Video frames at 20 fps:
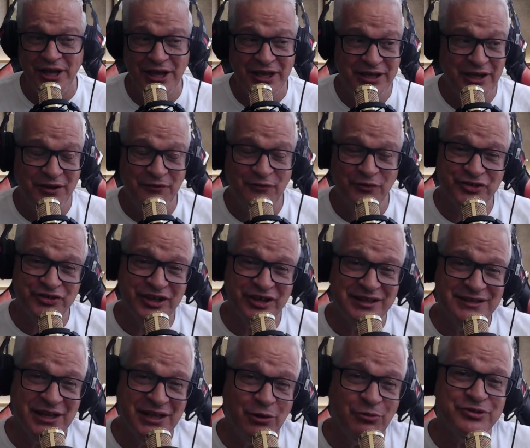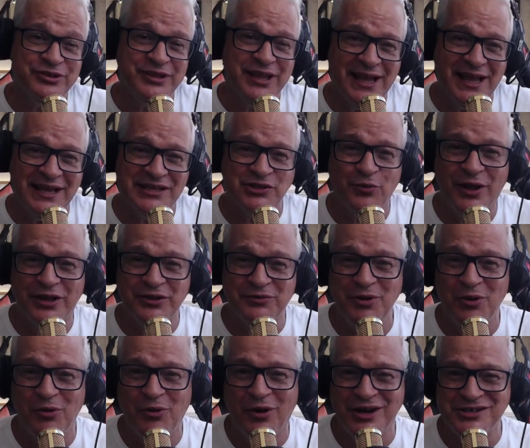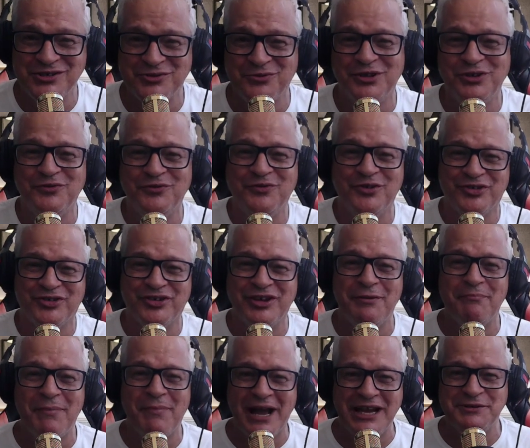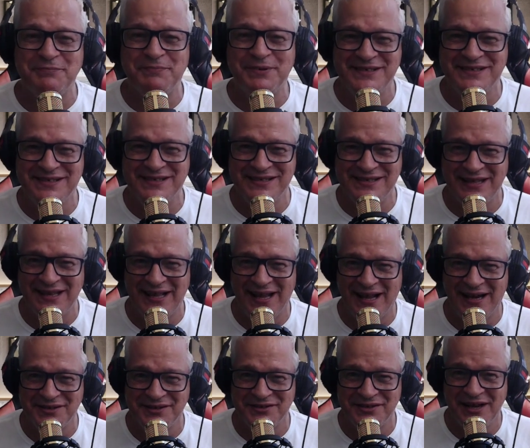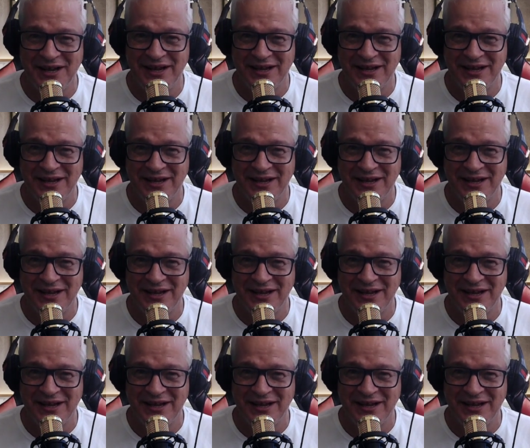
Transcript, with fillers: E aí você não ter as 4 mil horas quando você mais precisa delas.